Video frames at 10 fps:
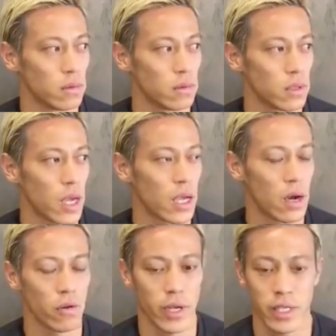結
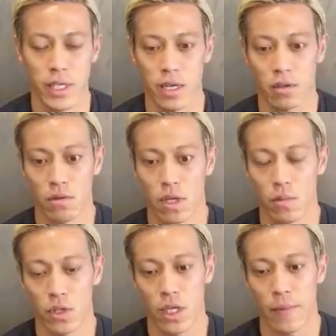果を出したいっていう気
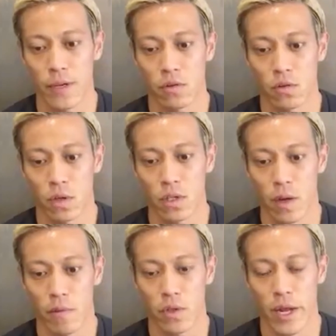持ちがやっぱ人とは比
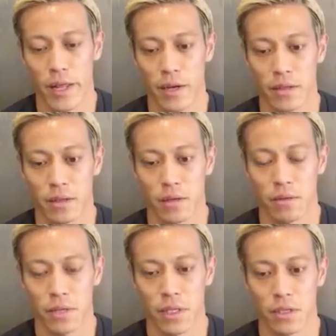べもならなかった
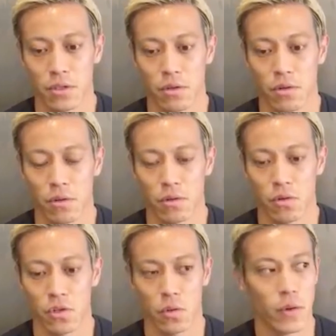ような印象を
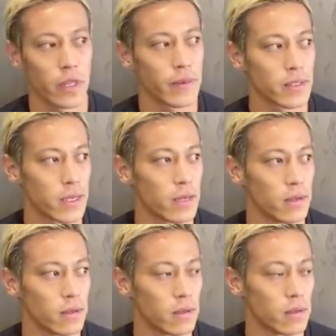当時覚えてますね。
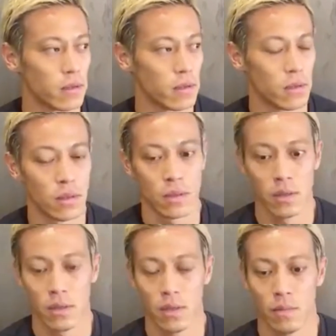
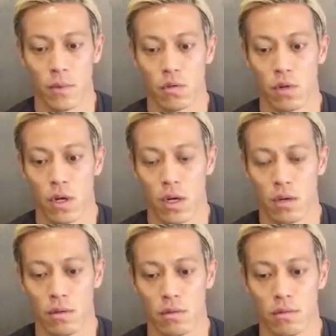まあ、それ
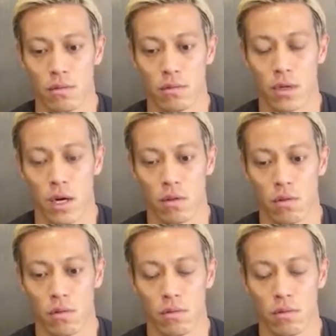が彼の